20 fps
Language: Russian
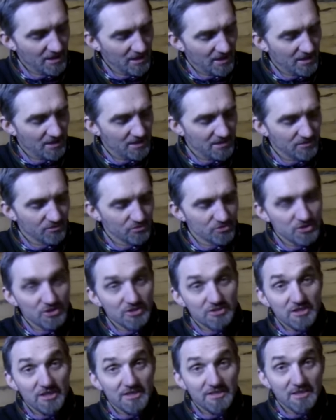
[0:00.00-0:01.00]
э,
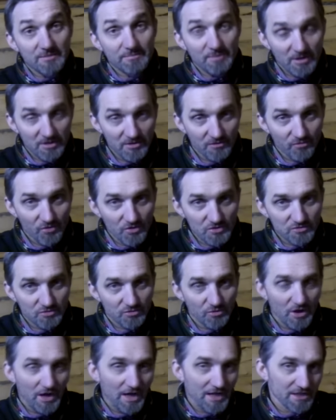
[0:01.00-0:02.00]
учился от них
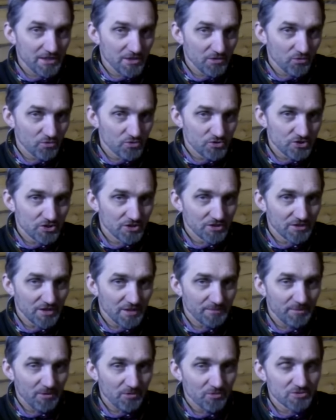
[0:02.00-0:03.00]
бортеводству, а их учил,
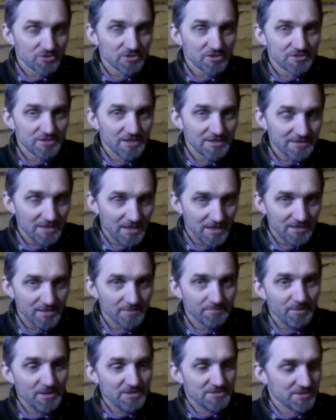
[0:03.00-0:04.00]
наоборот, стационарной
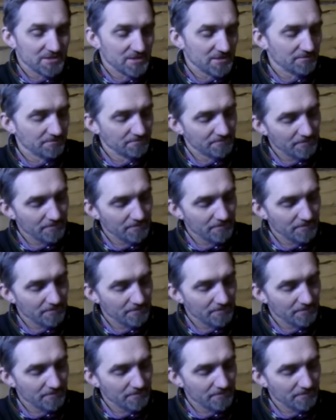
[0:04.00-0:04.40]
пасеке.